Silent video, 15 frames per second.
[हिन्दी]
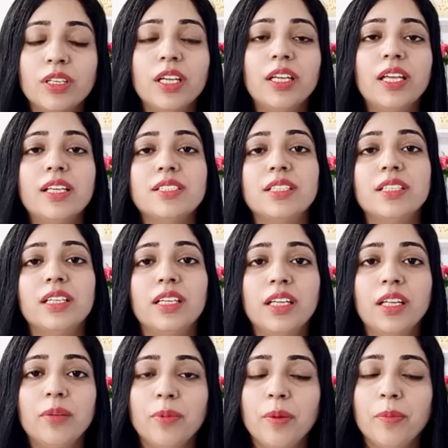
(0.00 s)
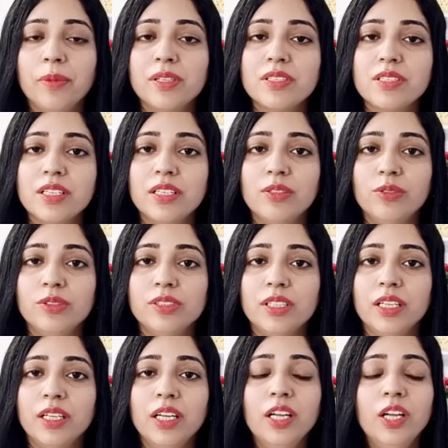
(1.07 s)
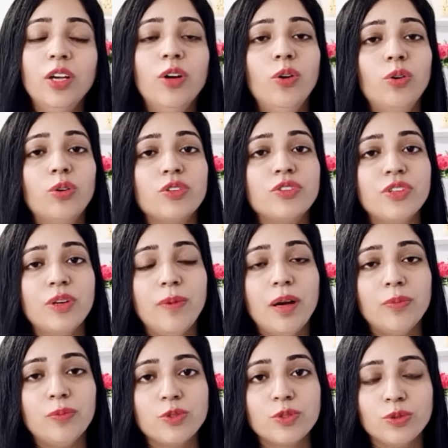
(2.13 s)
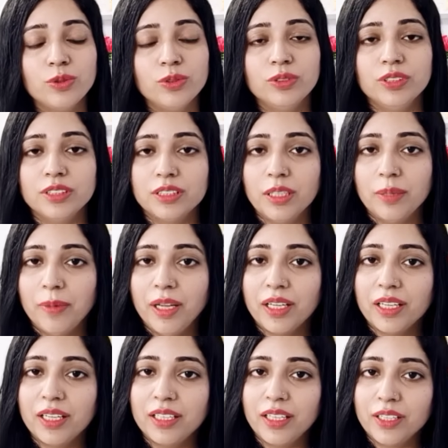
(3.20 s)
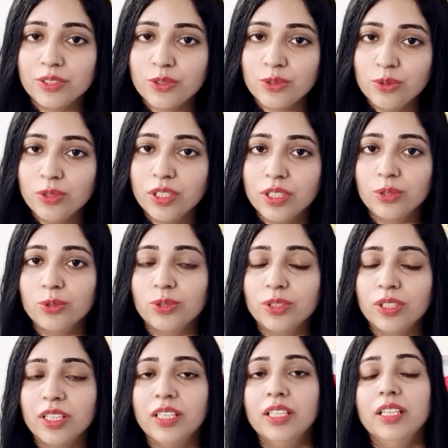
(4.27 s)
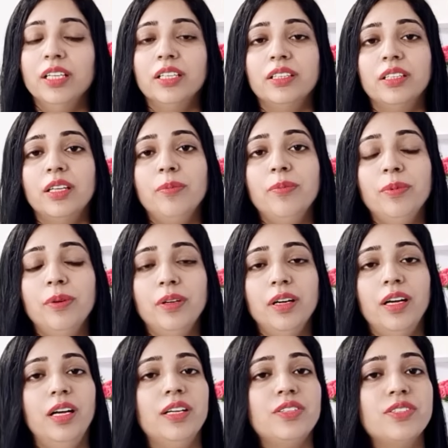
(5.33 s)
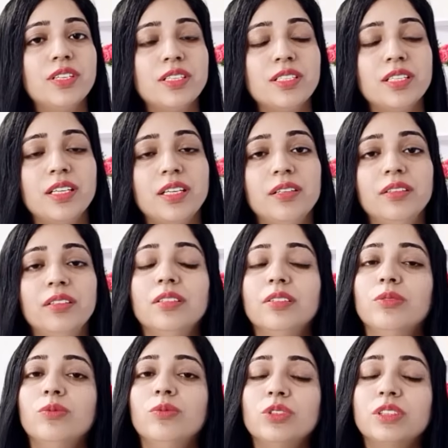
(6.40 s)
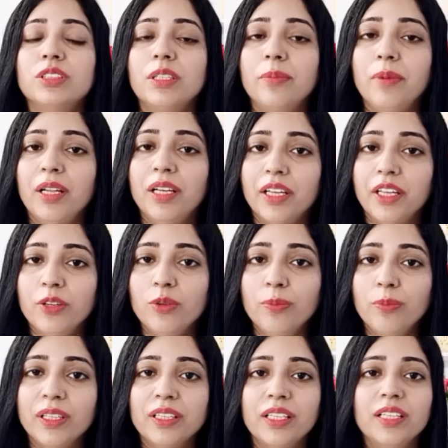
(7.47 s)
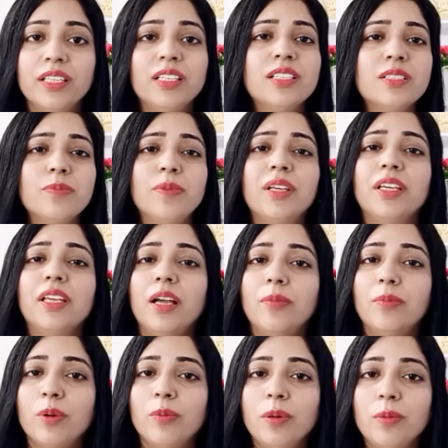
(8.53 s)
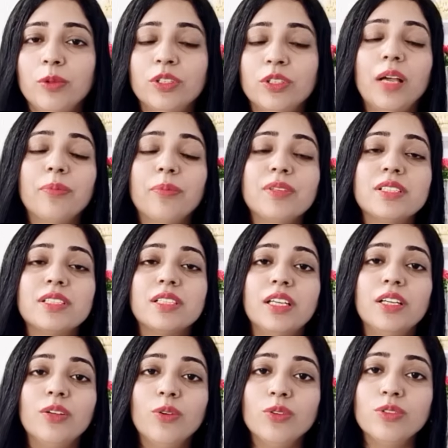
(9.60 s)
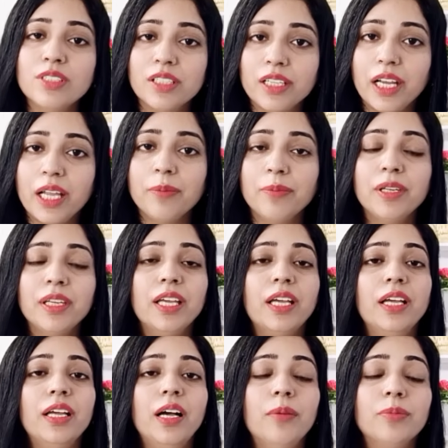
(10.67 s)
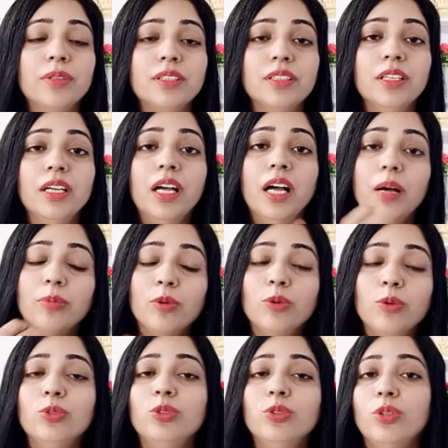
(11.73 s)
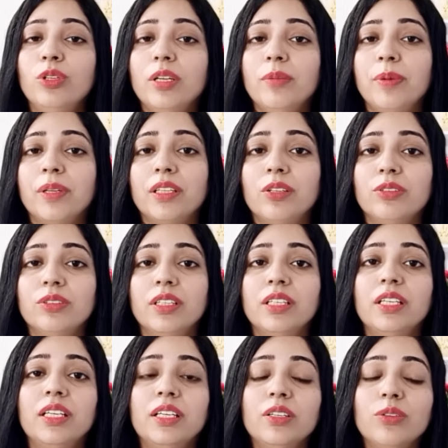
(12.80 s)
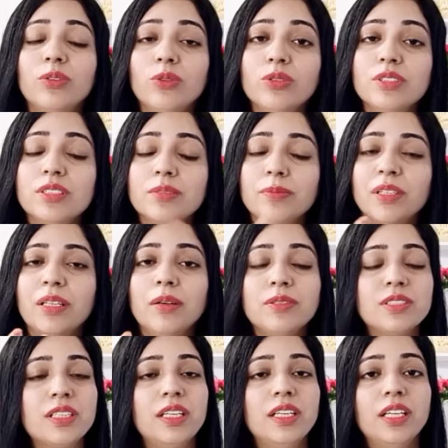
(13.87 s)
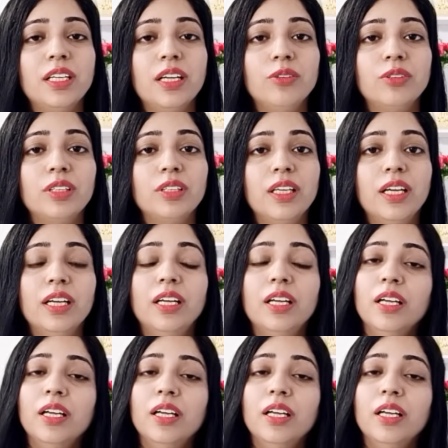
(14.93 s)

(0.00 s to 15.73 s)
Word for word: कि कैसे करके पिंपल्स ठीक हो जाए और जब आप उसको इस्तेमाल करना शुरू कर दोगे तब अच्छे से वो इस्तेमाल नहीं हो पाते किस में क्या प्रॉब्लम होती है आपकी स्किन कौन से टाइप की है आपकी आपको खुद को नहीं पता होता है कि कौन मतलब स्किन क्या होती है